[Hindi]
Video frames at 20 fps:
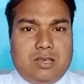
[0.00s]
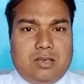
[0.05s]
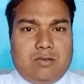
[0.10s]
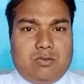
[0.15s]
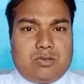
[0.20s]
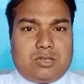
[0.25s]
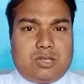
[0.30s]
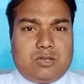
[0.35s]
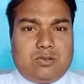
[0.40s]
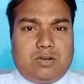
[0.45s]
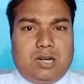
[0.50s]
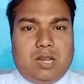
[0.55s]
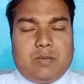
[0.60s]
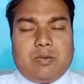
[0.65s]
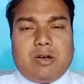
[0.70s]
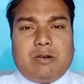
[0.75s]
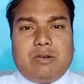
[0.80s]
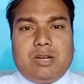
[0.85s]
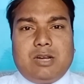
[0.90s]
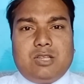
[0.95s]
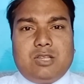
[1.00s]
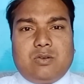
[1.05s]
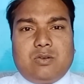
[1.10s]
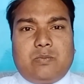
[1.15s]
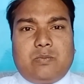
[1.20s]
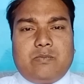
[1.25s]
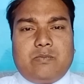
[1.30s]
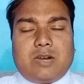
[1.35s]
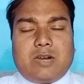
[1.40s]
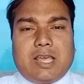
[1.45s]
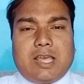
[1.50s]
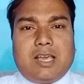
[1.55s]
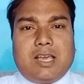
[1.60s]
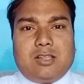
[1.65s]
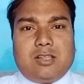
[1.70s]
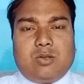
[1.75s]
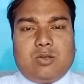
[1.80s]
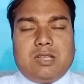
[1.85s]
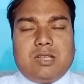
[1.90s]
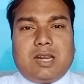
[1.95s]
उसकी जो नियमावली जो बनाई गई
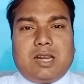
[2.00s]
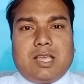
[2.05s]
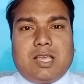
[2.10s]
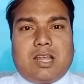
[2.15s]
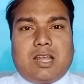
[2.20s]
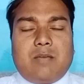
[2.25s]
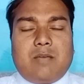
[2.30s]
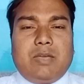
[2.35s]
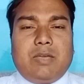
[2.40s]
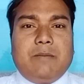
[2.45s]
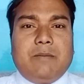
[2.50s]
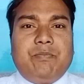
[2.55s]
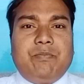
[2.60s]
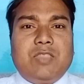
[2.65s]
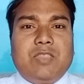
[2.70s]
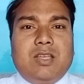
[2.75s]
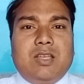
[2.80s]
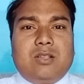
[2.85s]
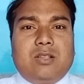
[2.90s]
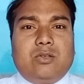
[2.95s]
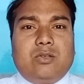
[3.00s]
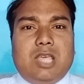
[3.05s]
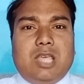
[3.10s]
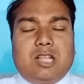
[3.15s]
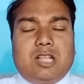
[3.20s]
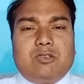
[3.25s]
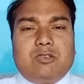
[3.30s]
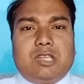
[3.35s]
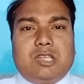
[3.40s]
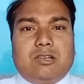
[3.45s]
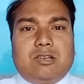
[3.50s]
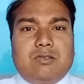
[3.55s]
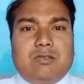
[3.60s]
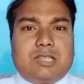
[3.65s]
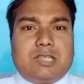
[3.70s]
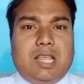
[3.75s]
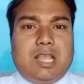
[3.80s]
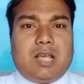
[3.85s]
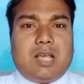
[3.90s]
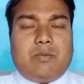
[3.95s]
थी 2011 में तो एक दिवसीय
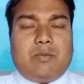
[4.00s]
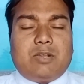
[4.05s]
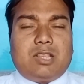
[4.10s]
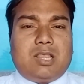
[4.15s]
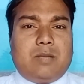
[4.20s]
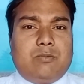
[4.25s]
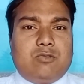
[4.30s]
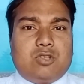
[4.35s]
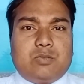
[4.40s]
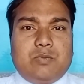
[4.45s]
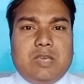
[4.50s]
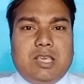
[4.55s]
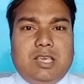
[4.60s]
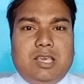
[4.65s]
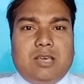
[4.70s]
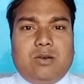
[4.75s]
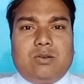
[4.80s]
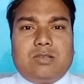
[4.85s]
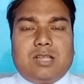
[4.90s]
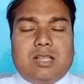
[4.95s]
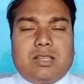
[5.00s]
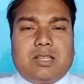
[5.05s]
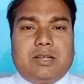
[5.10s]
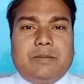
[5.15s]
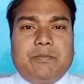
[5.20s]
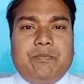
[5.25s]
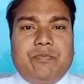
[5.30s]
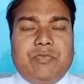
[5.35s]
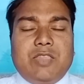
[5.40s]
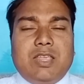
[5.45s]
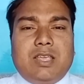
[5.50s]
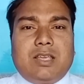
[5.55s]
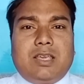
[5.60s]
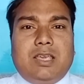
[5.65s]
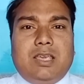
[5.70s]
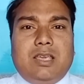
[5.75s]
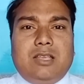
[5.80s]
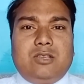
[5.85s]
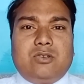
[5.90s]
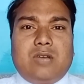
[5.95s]
काउंसलिंग का मतलब उसमें ये होता था
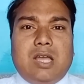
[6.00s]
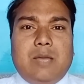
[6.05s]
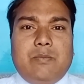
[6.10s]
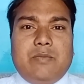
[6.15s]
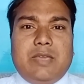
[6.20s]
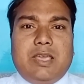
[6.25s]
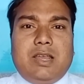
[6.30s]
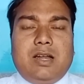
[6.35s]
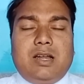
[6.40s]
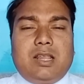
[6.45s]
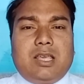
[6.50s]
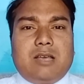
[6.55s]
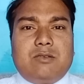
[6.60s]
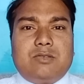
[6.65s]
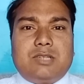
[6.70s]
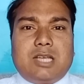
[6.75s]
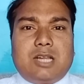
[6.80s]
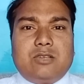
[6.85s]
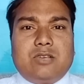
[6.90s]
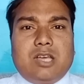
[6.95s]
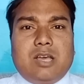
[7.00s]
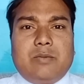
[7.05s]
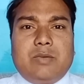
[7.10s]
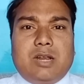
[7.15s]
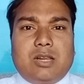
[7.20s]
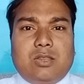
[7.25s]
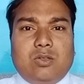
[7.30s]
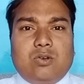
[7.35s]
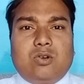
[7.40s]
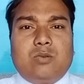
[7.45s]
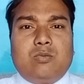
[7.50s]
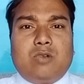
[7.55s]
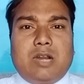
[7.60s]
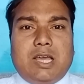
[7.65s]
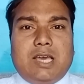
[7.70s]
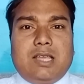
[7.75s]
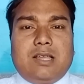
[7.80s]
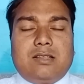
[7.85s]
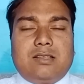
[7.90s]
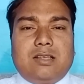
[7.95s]
कि जो है मेरिट के अनुसार जो है अभ्यर्थियों को
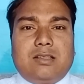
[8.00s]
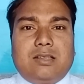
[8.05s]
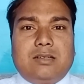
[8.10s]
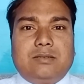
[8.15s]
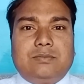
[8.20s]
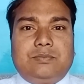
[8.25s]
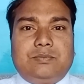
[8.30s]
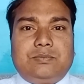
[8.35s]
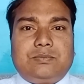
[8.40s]
बुलाया जाता था